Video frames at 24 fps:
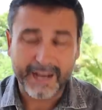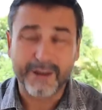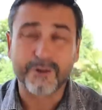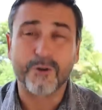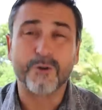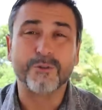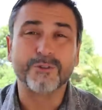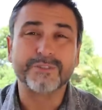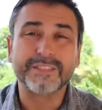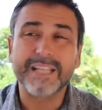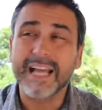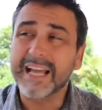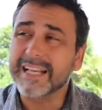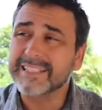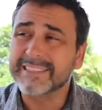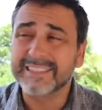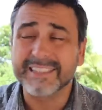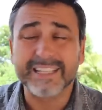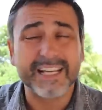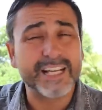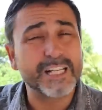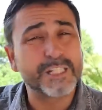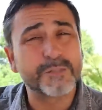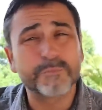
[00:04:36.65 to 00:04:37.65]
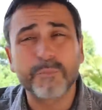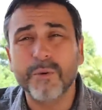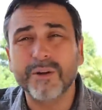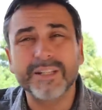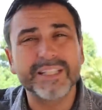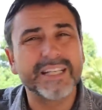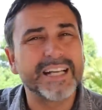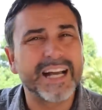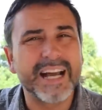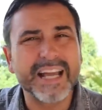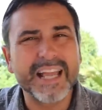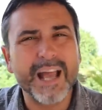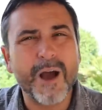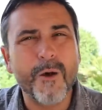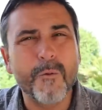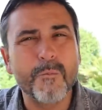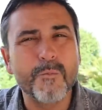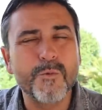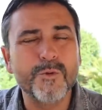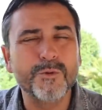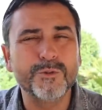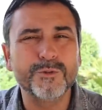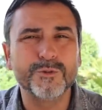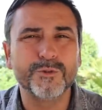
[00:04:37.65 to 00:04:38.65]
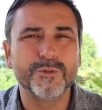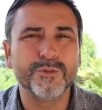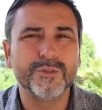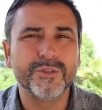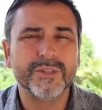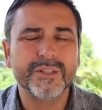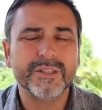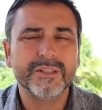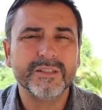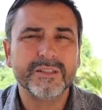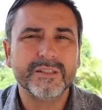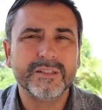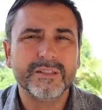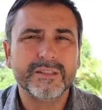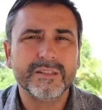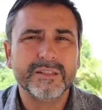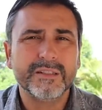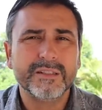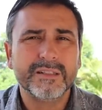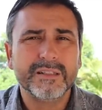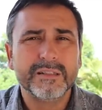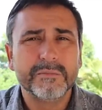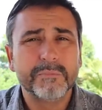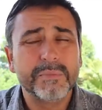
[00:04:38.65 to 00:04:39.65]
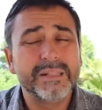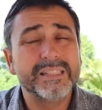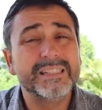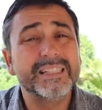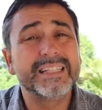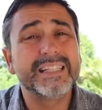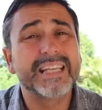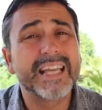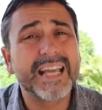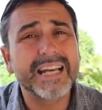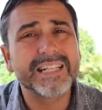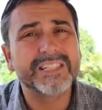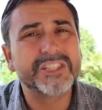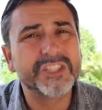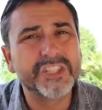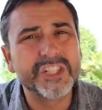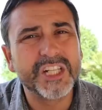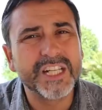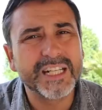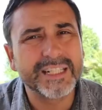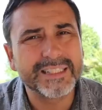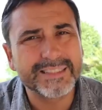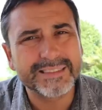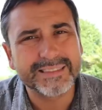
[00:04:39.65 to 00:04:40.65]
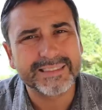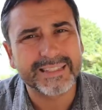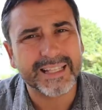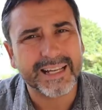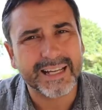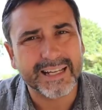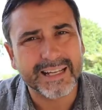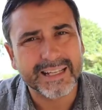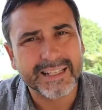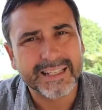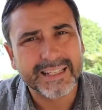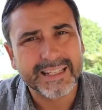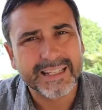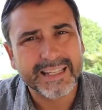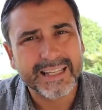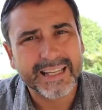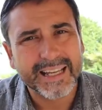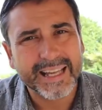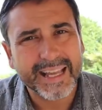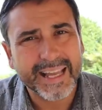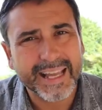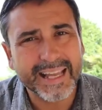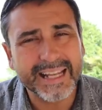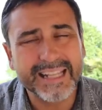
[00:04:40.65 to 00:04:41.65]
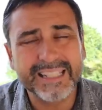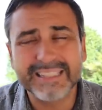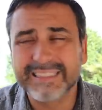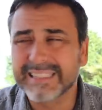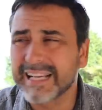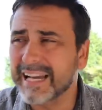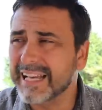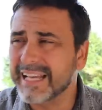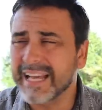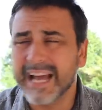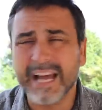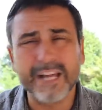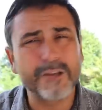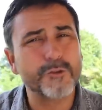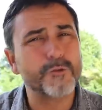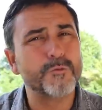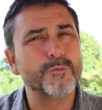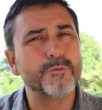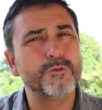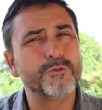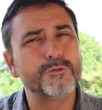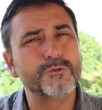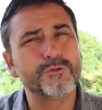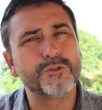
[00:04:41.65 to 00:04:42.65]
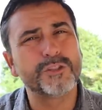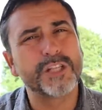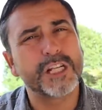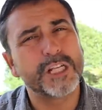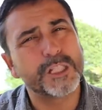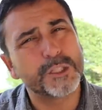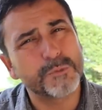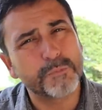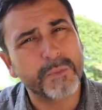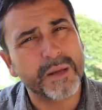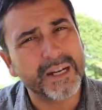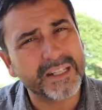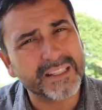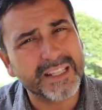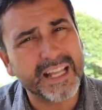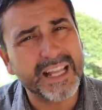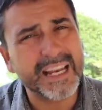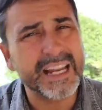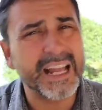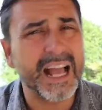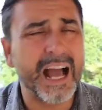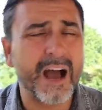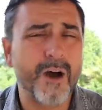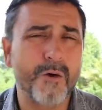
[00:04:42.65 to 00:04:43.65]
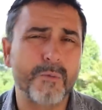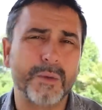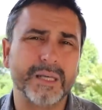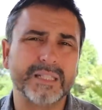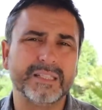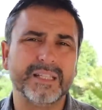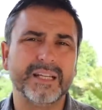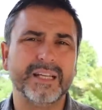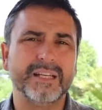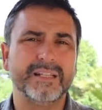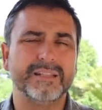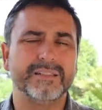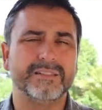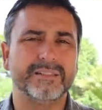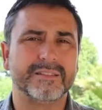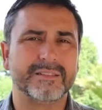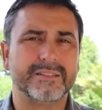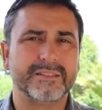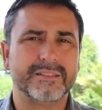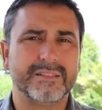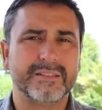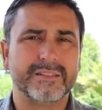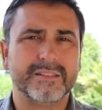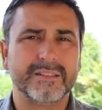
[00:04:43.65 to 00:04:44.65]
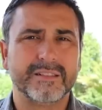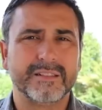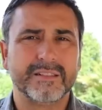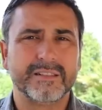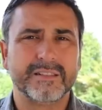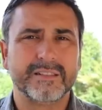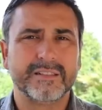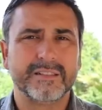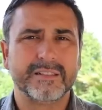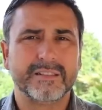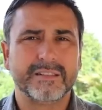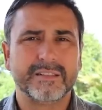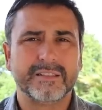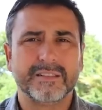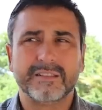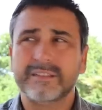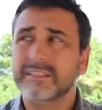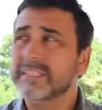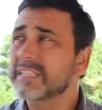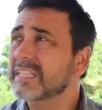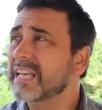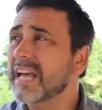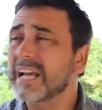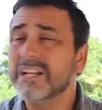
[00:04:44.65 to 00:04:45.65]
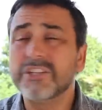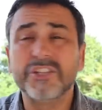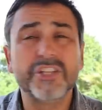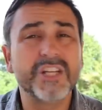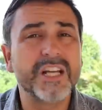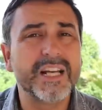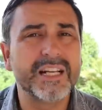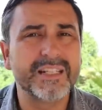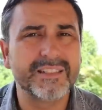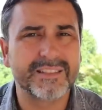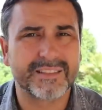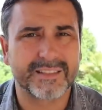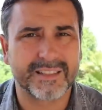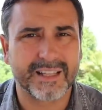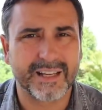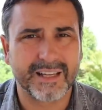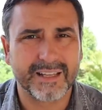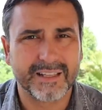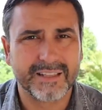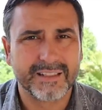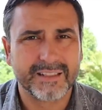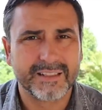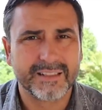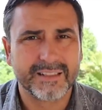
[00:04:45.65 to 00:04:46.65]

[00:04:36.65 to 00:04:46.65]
acontece é que eles podem ganhar o mundo, mas de que adianta eles ganharem o mundo se eles perderem a alma deles? De que adianta?